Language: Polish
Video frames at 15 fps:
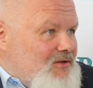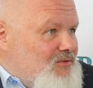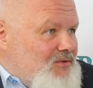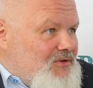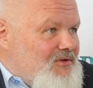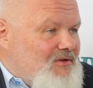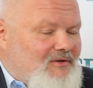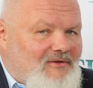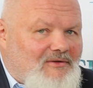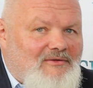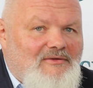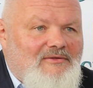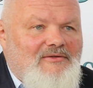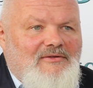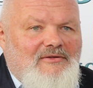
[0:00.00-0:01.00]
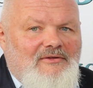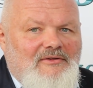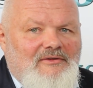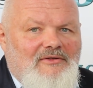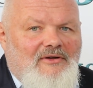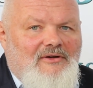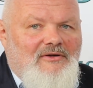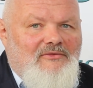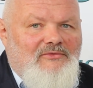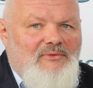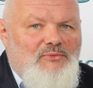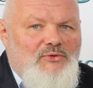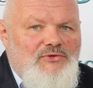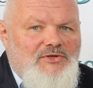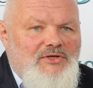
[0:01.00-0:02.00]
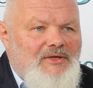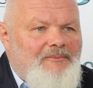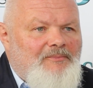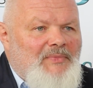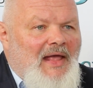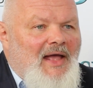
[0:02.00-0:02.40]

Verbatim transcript: który to, e, to wymusi,